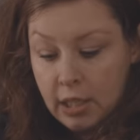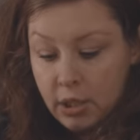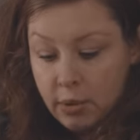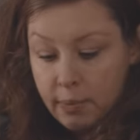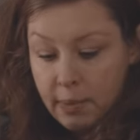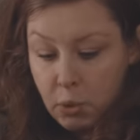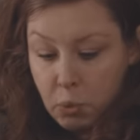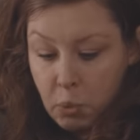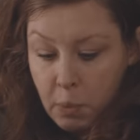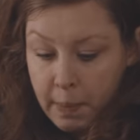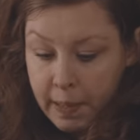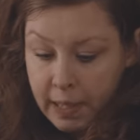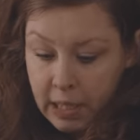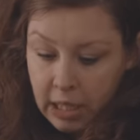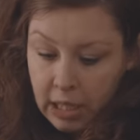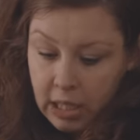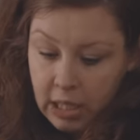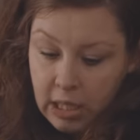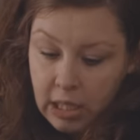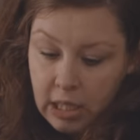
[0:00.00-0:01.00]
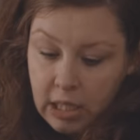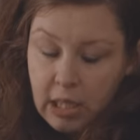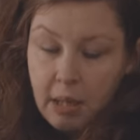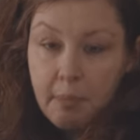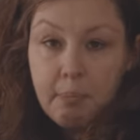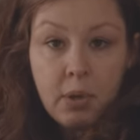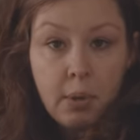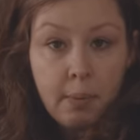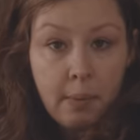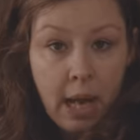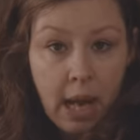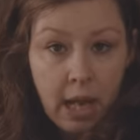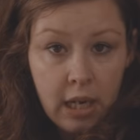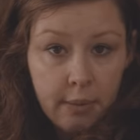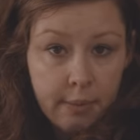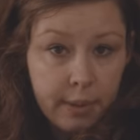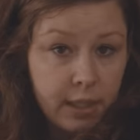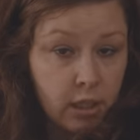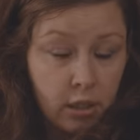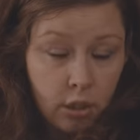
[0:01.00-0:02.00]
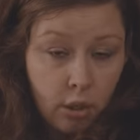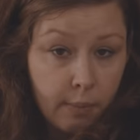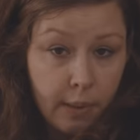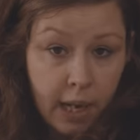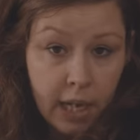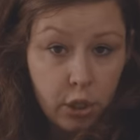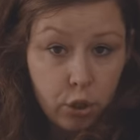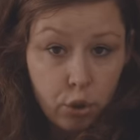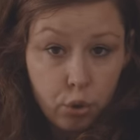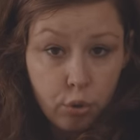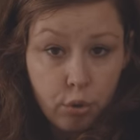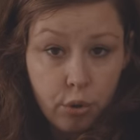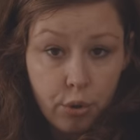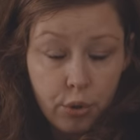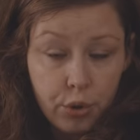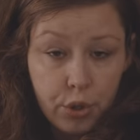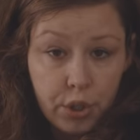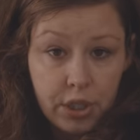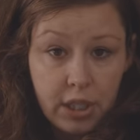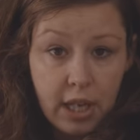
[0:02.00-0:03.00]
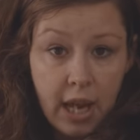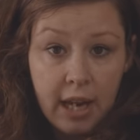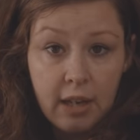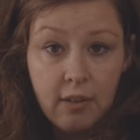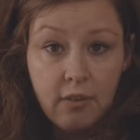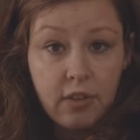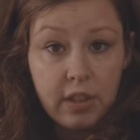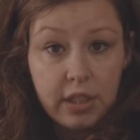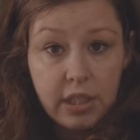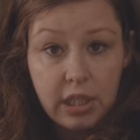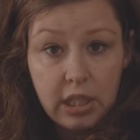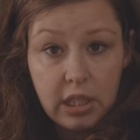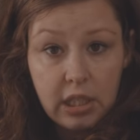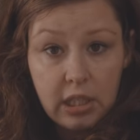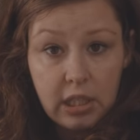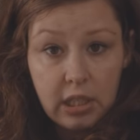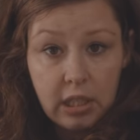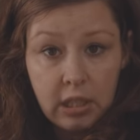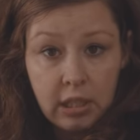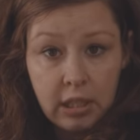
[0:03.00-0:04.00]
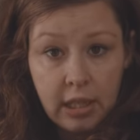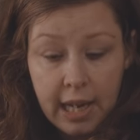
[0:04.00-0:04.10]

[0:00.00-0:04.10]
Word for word: Zum Beispiel bei denen hier, ich habe normale, meine normale Schuhgröße ist 41,5